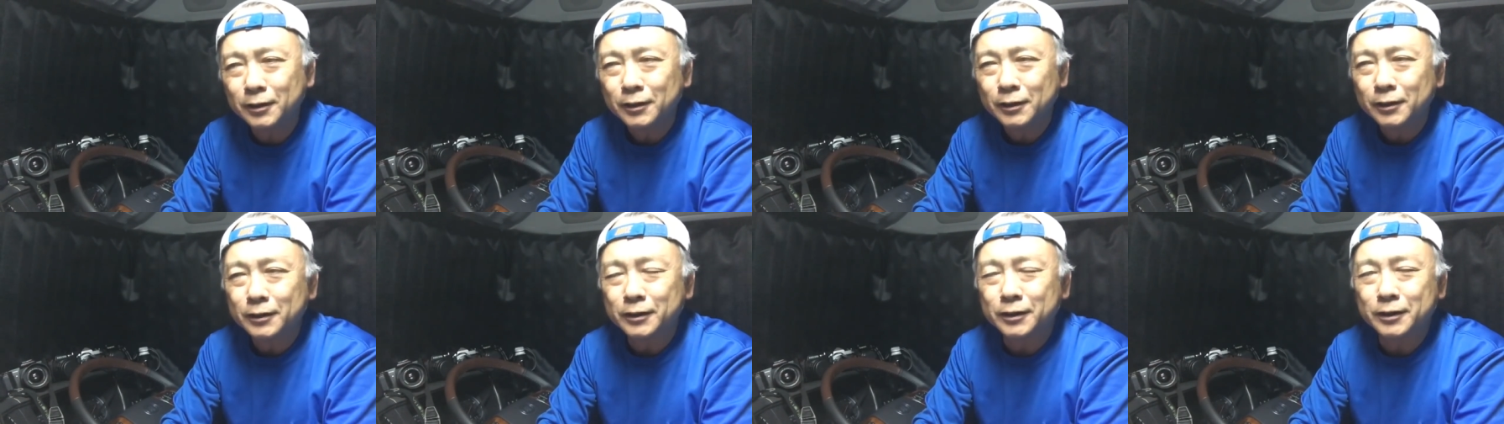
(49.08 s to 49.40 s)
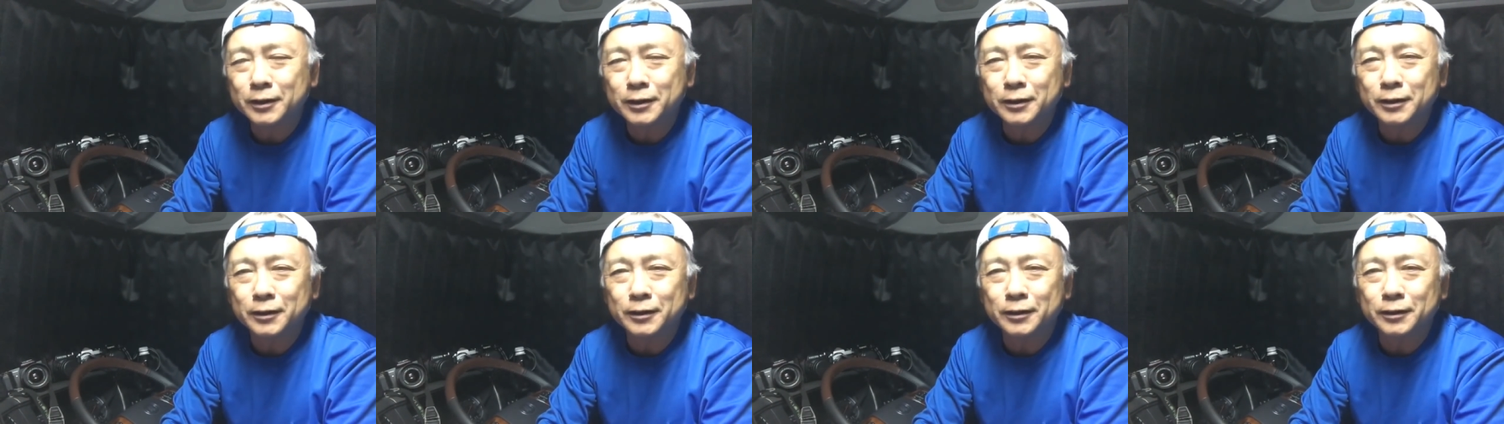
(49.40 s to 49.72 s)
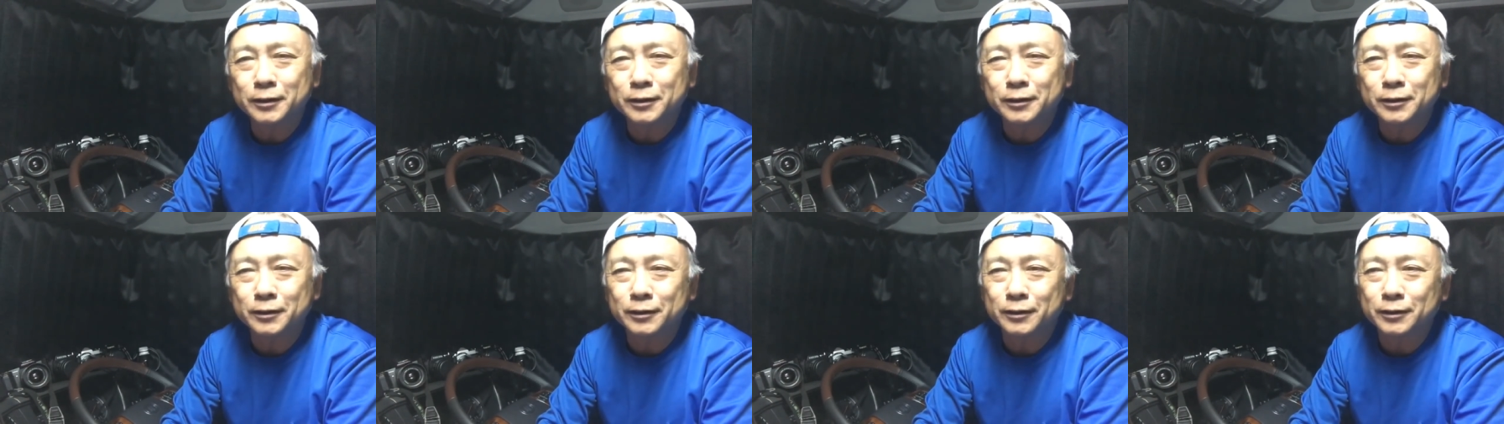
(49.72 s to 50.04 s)

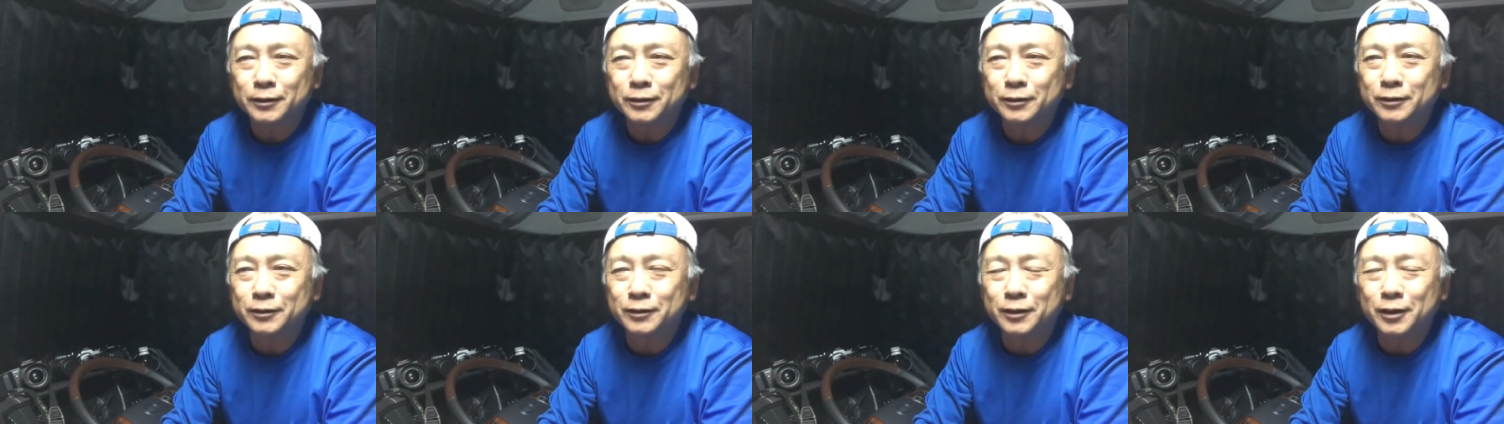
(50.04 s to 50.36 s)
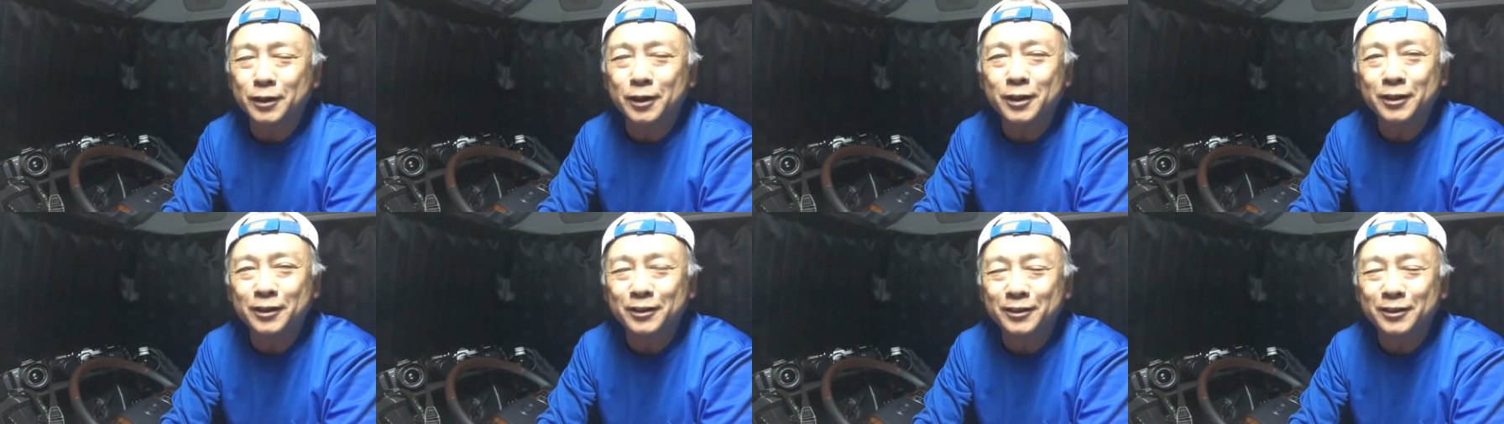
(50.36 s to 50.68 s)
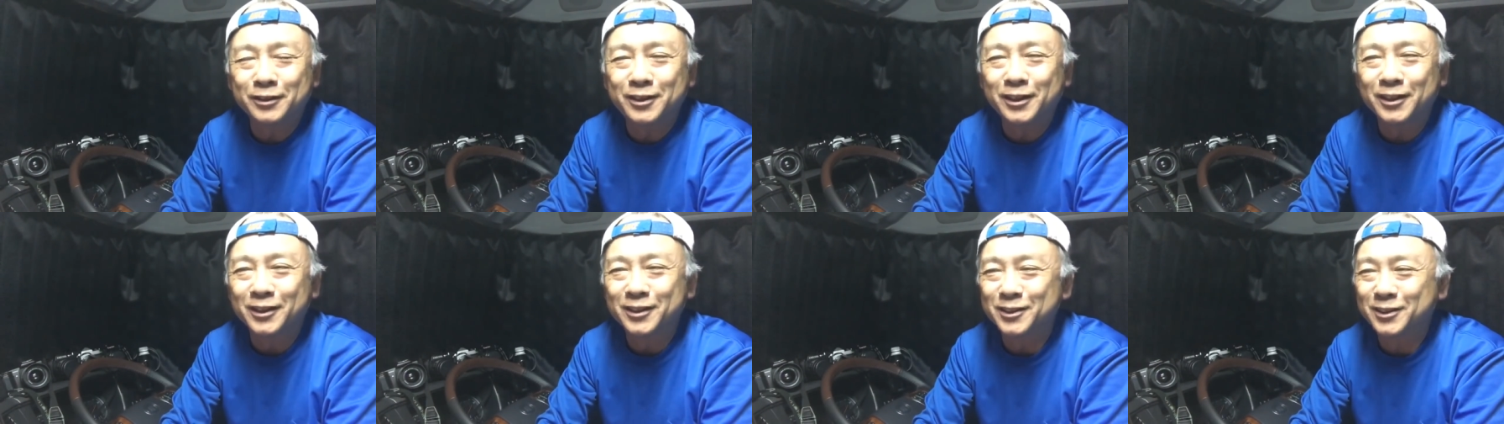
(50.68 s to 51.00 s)

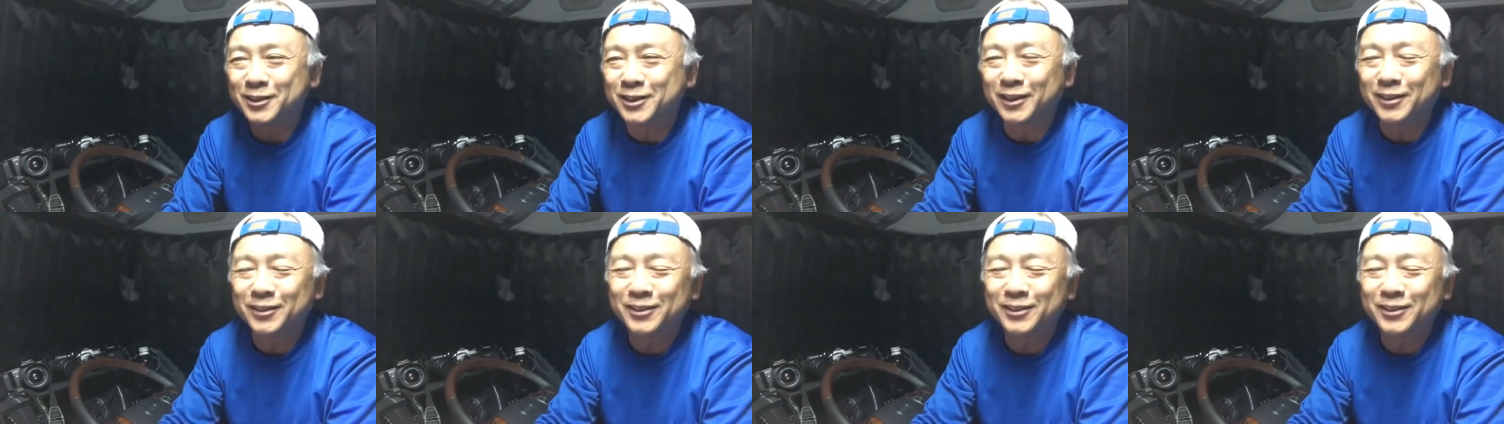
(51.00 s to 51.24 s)
えー、